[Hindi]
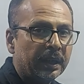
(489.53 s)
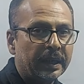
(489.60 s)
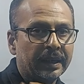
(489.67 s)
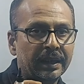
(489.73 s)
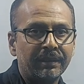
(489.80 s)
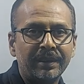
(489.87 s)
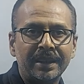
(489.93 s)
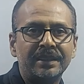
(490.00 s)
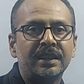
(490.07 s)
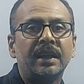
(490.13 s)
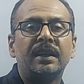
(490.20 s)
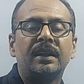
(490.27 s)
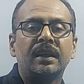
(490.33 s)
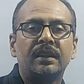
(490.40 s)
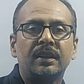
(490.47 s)
इंटरवल
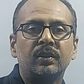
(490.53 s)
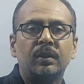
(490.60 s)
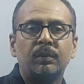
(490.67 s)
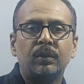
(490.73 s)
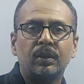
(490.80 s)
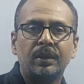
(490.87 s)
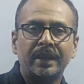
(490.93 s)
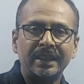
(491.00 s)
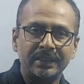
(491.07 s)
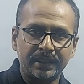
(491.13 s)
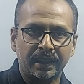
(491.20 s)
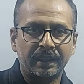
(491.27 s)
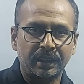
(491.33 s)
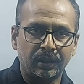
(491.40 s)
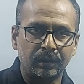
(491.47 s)
डिसाइड करते हैं तो हम लोग को रेंज
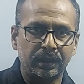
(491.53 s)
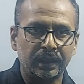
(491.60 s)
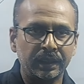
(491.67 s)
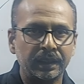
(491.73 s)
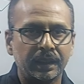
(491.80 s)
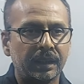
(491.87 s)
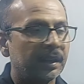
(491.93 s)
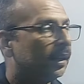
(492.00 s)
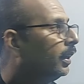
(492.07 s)
देखना होता है ठीक है